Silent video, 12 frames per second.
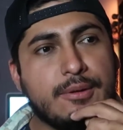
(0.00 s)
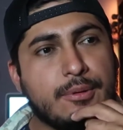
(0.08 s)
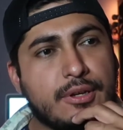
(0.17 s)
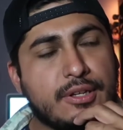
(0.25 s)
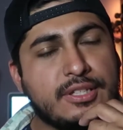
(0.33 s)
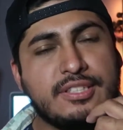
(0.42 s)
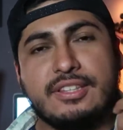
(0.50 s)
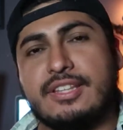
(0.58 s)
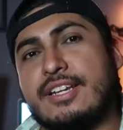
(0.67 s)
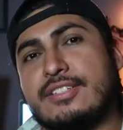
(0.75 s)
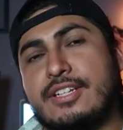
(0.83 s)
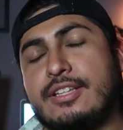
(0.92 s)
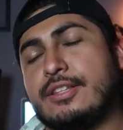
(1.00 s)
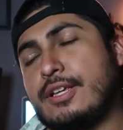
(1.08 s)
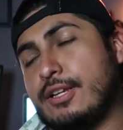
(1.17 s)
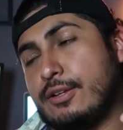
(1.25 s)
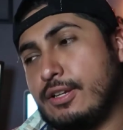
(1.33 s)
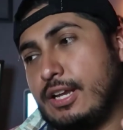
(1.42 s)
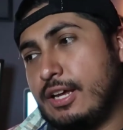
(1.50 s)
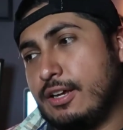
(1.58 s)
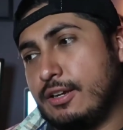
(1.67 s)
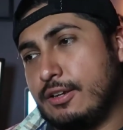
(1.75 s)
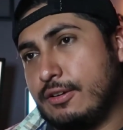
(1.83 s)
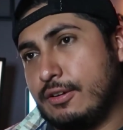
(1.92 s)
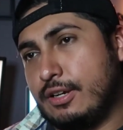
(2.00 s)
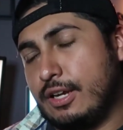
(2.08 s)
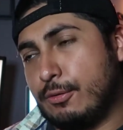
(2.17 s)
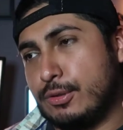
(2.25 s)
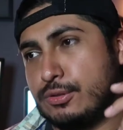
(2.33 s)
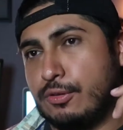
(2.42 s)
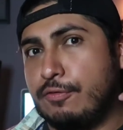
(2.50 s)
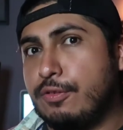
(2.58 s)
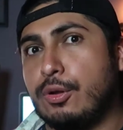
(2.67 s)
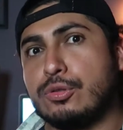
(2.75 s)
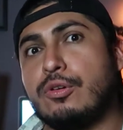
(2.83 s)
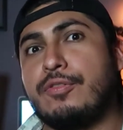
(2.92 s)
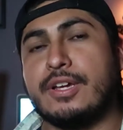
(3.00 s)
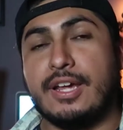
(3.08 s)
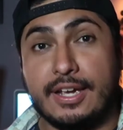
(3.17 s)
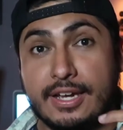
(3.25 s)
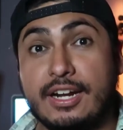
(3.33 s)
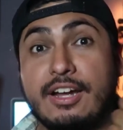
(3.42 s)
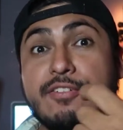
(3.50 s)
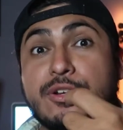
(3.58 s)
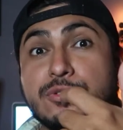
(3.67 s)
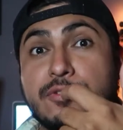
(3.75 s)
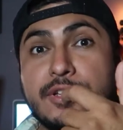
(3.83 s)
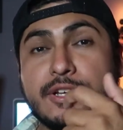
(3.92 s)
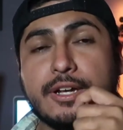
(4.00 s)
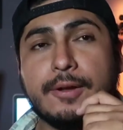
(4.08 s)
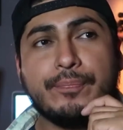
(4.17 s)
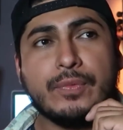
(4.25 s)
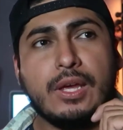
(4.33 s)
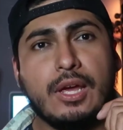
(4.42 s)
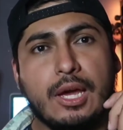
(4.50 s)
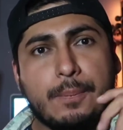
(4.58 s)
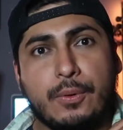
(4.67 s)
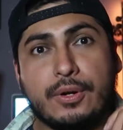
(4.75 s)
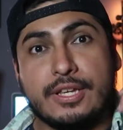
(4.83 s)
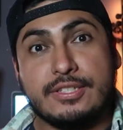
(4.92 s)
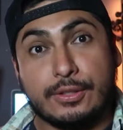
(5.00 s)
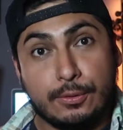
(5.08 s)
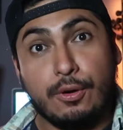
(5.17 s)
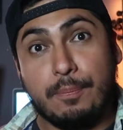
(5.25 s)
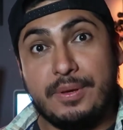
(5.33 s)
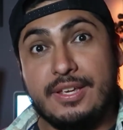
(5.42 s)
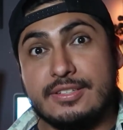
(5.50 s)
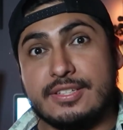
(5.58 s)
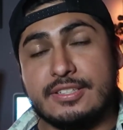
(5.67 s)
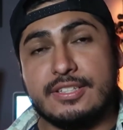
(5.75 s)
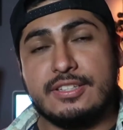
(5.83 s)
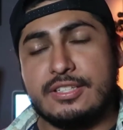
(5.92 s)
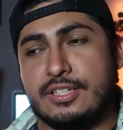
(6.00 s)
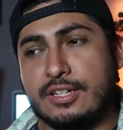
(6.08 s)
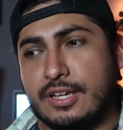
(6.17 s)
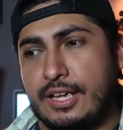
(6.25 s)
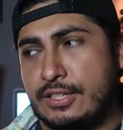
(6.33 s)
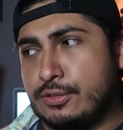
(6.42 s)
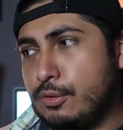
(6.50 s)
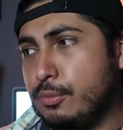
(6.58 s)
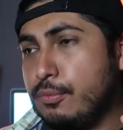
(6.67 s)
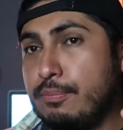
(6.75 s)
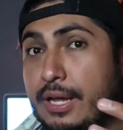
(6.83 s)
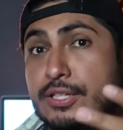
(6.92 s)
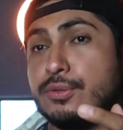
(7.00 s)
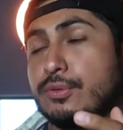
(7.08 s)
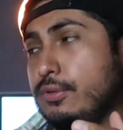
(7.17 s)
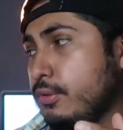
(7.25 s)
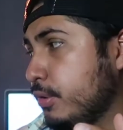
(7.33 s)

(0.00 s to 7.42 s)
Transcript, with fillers: Eh, es interesante la, la, cuestión filosófica, la carga filosófica acá, porque si tú lo piensas, es decir, es como un vaso, ¿no?